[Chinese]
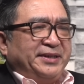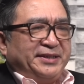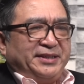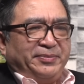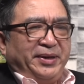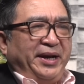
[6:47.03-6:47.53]

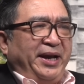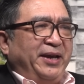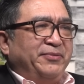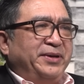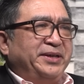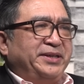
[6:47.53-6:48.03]
什么海
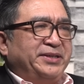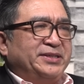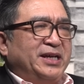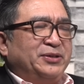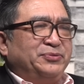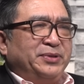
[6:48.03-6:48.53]
外警
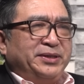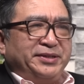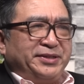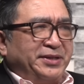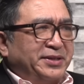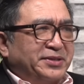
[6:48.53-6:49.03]
察局啊，你
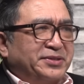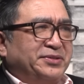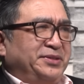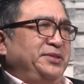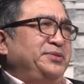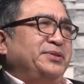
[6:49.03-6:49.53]
真正仔
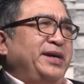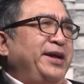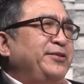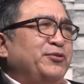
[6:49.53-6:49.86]
细去看，